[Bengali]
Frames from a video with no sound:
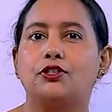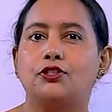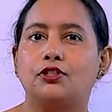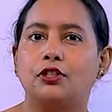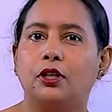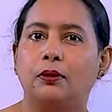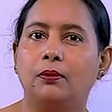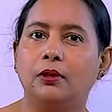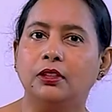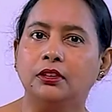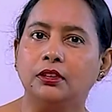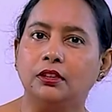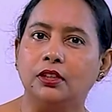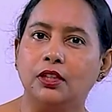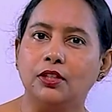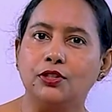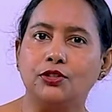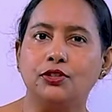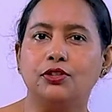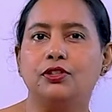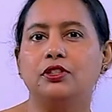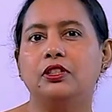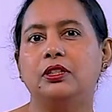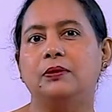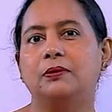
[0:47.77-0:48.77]
সমান্তরাল
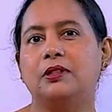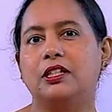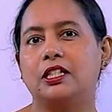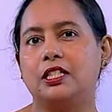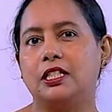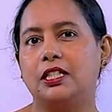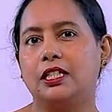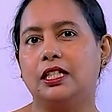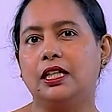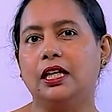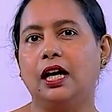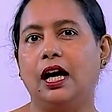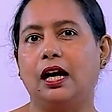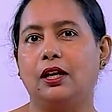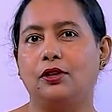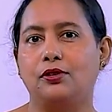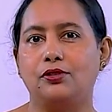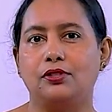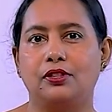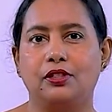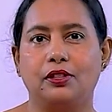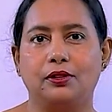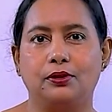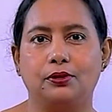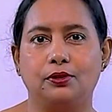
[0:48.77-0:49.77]
সন্নিবেশ নিয়ে
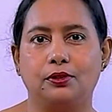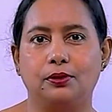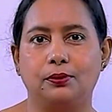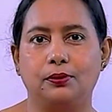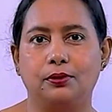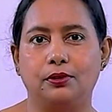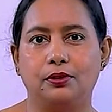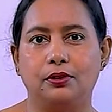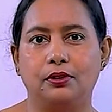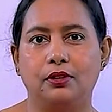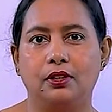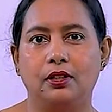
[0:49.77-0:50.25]
আলোচনা করব